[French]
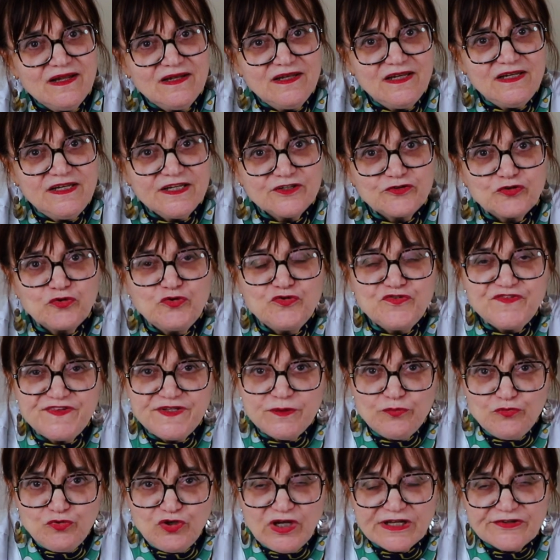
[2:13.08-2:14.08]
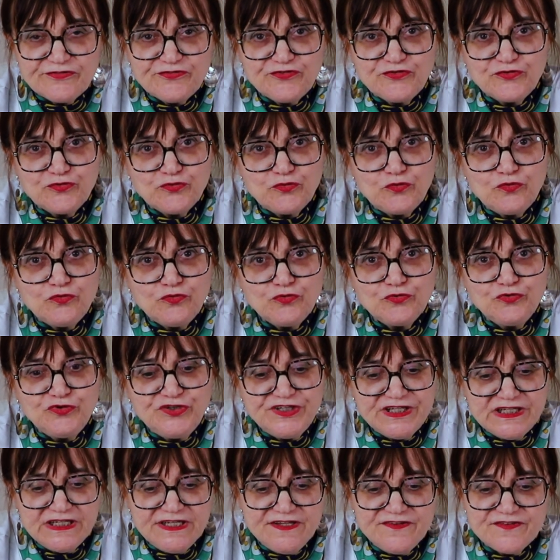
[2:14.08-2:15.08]
L'électrostimulation
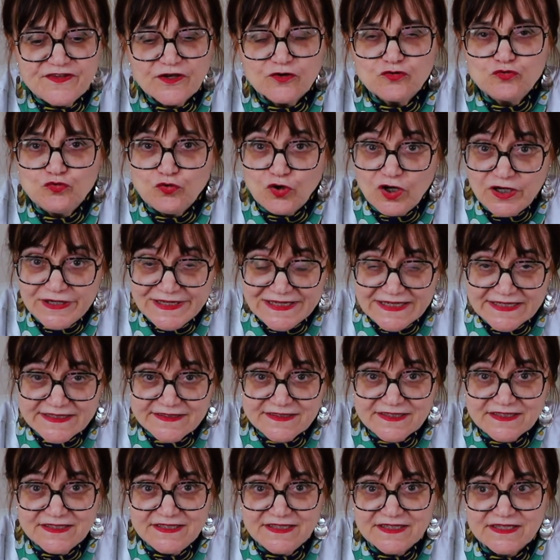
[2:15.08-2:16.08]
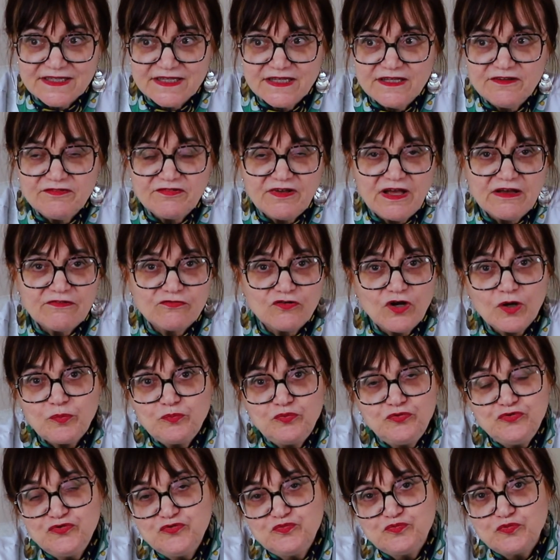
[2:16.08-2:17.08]
utilise un courant électrique et va avoir
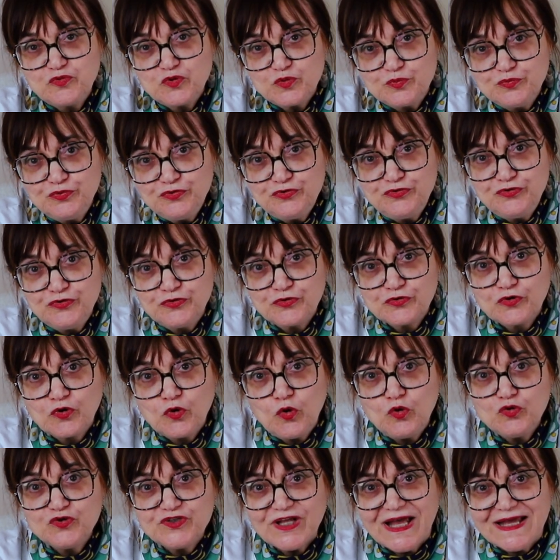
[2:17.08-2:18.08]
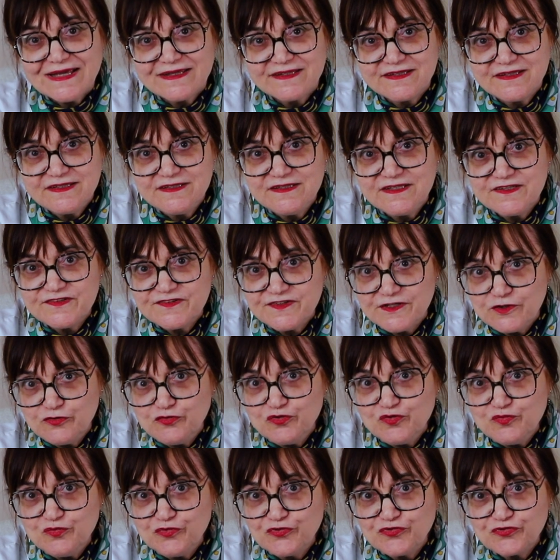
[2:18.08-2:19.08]
plus pour but de contracter des
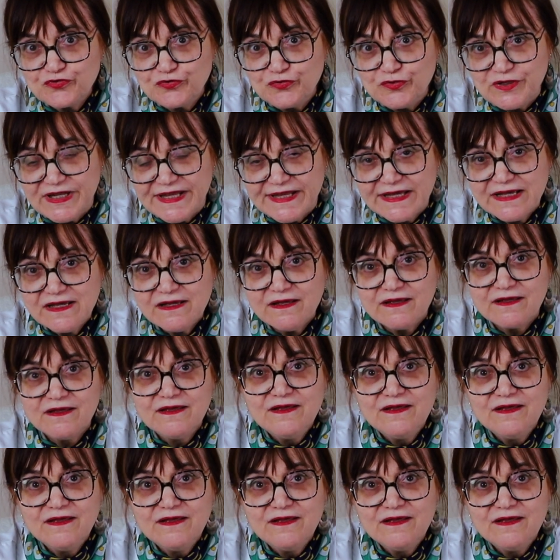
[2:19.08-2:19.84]
cellules musculaires,